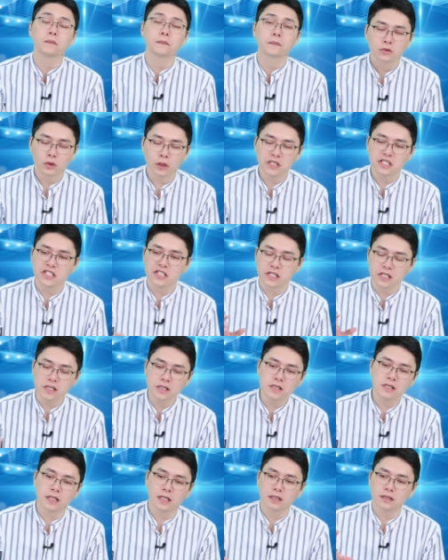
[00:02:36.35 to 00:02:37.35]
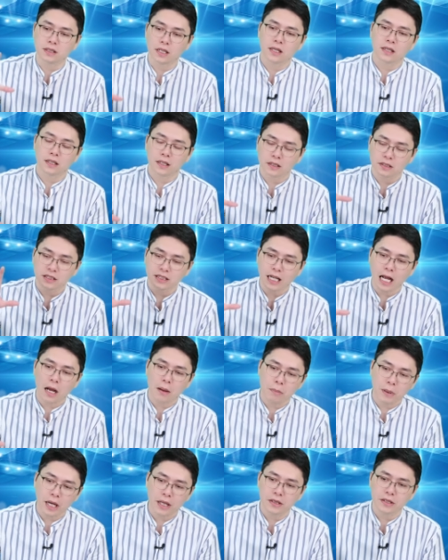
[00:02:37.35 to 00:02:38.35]
所以今年整个
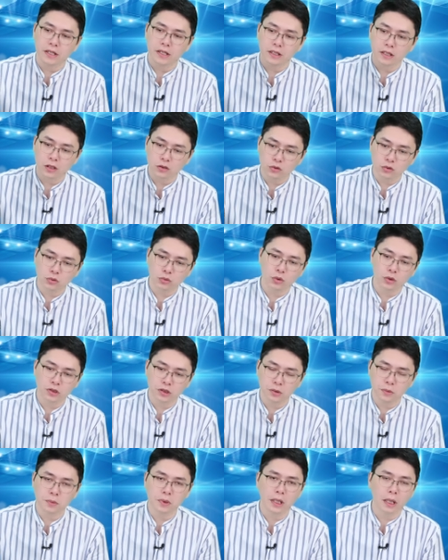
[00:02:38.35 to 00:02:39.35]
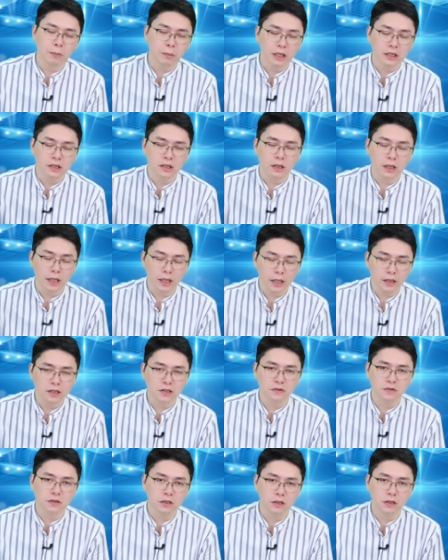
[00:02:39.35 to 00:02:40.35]
下半年要出货 G B 两百 A I
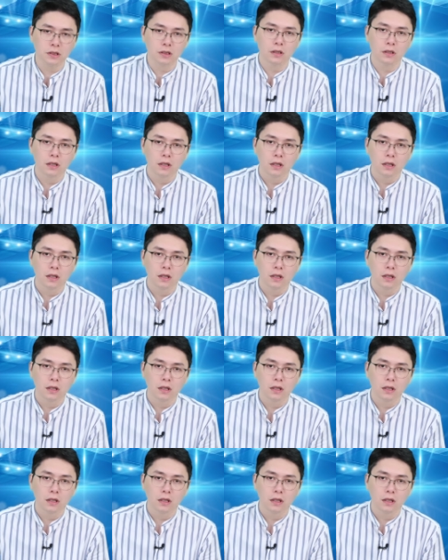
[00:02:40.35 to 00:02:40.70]
伺服器。